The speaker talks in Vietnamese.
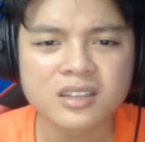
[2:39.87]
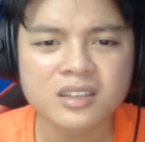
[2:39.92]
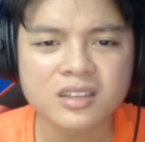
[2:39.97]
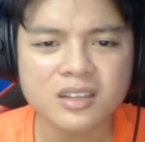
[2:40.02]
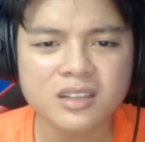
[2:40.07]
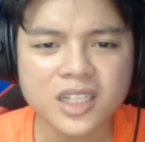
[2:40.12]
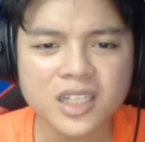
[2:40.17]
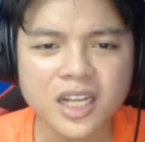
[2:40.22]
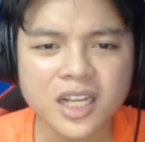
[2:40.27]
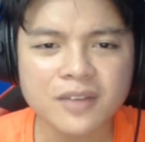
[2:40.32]

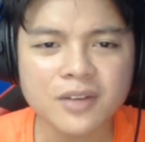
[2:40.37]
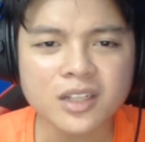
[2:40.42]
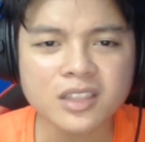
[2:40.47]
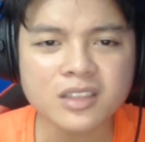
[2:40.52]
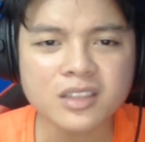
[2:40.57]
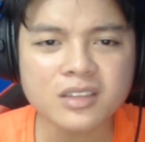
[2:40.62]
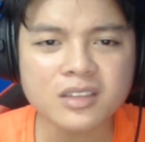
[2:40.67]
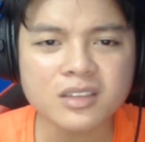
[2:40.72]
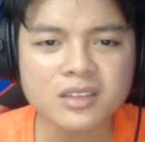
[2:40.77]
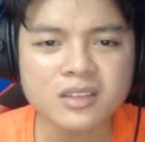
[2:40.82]
cái này vẫn
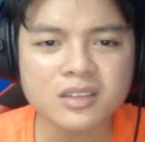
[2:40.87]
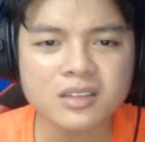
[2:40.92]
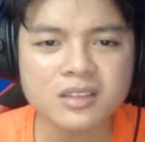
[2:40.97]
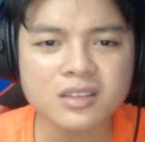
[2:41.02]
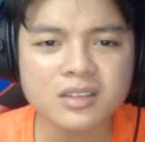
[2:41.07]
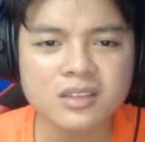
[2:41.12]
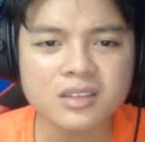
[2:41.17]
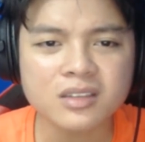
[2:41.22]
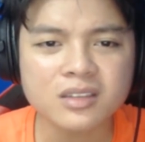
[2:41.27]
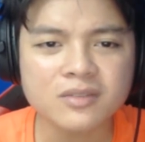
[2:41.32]

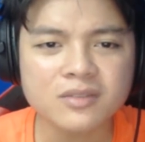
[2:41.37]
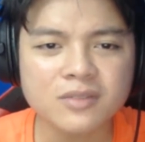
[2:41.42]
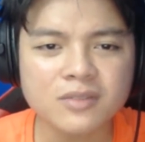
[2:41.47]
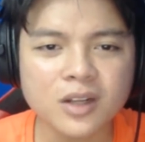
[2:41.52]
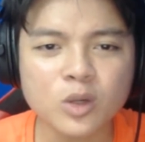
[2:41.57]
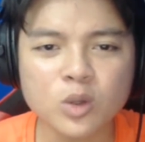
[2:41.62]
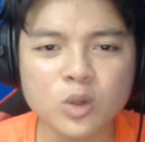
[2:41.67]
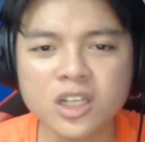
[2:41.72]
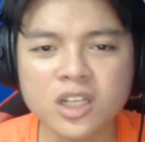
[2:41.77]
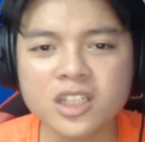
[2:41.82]
vẫn
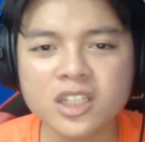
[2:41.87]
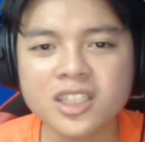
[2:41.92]
còn cứt